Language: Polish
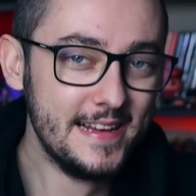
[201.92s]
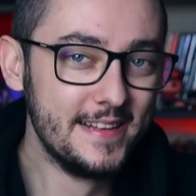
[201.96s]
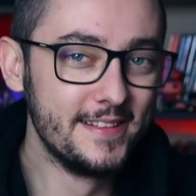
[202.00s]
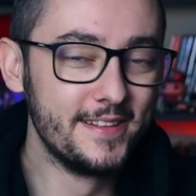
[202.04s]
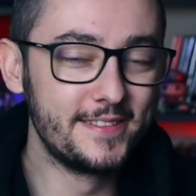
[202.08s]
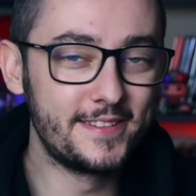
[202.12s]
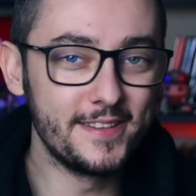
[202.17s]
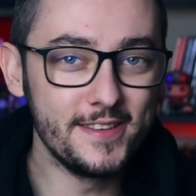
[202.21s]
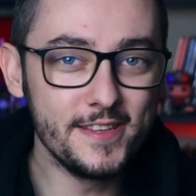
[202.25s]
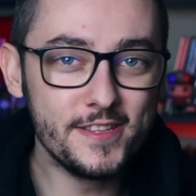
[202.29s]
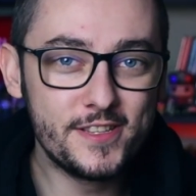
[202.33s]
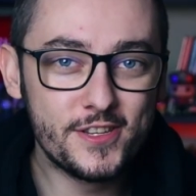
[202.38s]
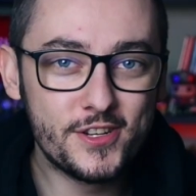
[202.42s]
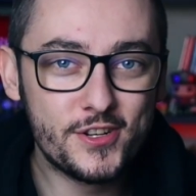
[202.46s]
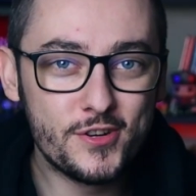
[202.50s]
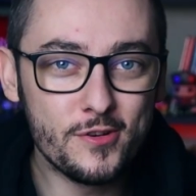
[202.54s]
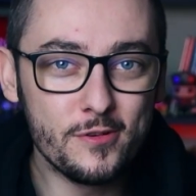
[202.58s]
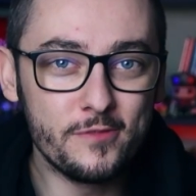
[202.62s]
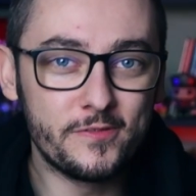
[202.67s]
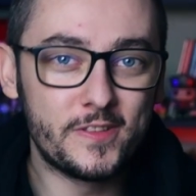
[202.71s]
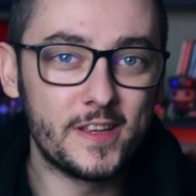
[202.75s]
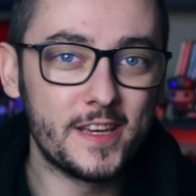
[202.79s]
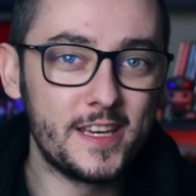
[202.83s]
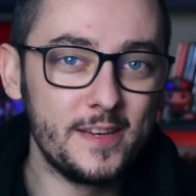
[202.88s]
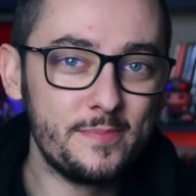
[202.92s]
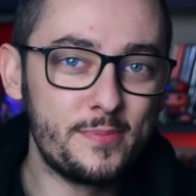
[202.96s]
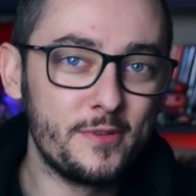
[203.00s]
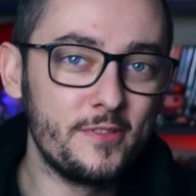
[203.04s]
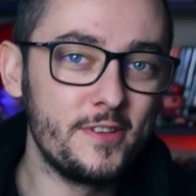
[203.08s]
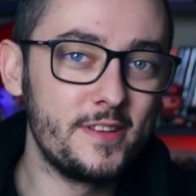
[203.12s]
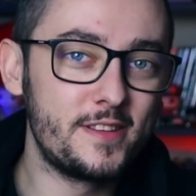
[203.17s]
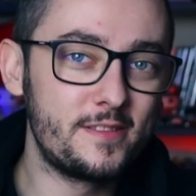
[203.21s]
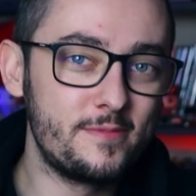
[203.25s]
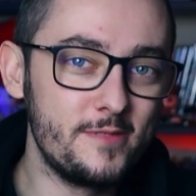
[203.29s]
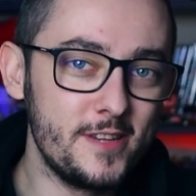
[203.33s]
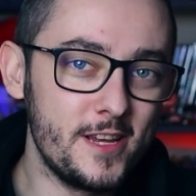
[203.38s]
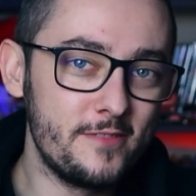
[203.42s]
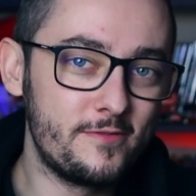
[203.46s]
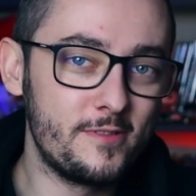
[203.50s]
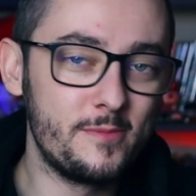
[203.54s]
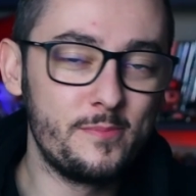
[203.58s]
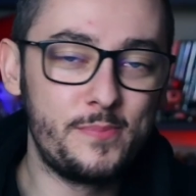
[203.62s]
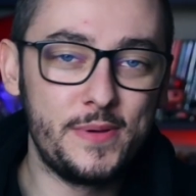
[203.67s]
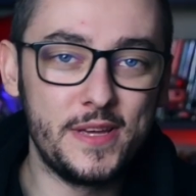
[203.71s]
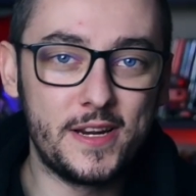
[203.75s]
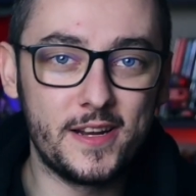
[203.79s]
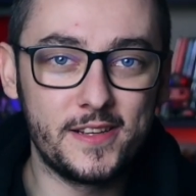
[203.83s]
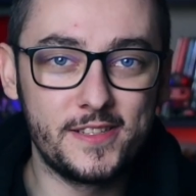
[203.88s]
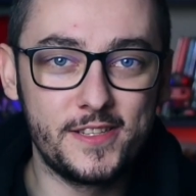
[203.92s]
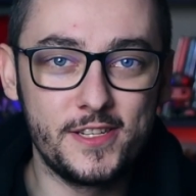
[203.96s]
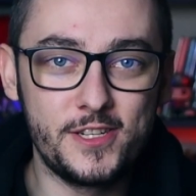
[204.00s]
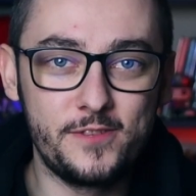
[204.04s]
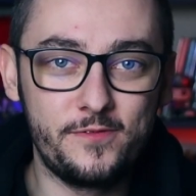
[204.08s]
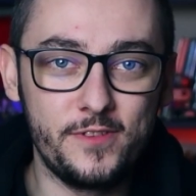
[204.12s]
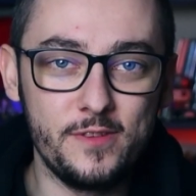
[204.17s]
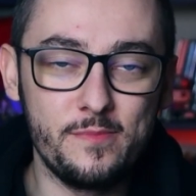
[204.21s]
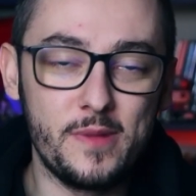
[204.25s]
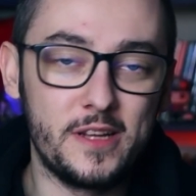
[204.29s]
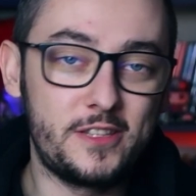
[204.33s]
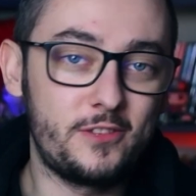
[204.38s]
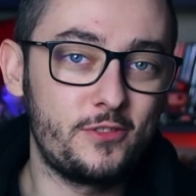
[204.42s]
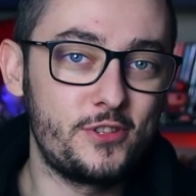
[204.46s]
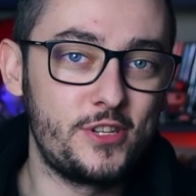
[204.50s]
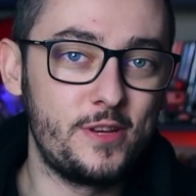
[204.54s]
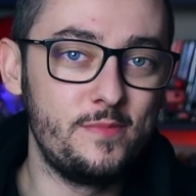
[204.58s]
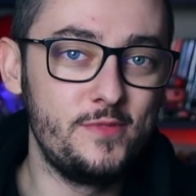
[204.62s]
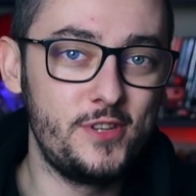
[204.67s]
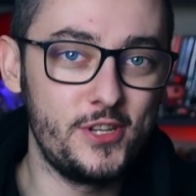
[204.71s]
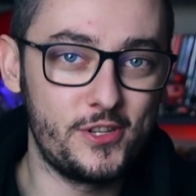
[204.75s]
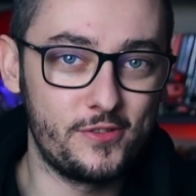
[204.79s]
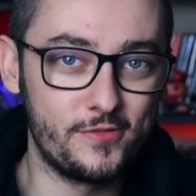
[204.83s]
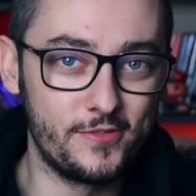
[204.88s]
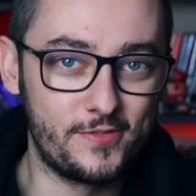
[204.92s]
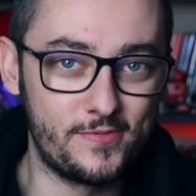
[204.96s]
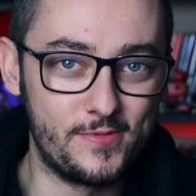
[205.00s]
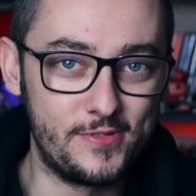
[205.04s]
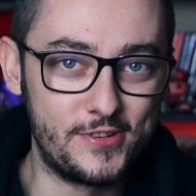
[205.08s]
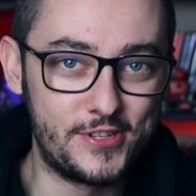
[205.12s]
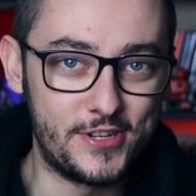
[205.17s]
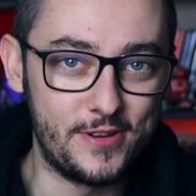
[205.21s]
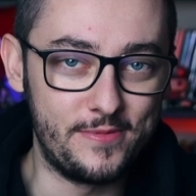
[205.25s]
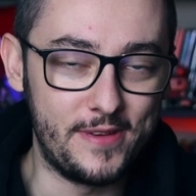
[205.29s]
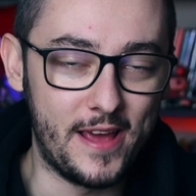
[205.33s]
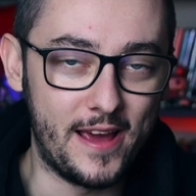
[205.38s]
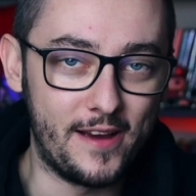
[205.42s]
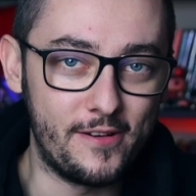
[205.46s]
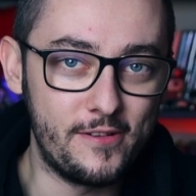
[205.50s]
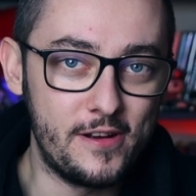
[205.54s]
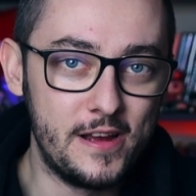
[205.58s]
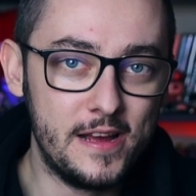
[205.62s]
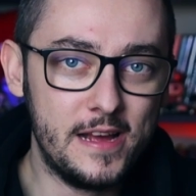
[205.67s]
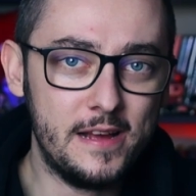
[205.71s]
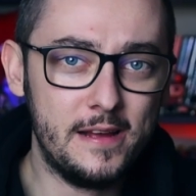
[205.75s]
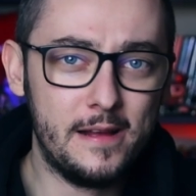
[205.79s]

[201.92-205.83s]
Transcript: no to jest żółw taki powiedzmy, nie wiem, pira z drzwi, 80 może miał.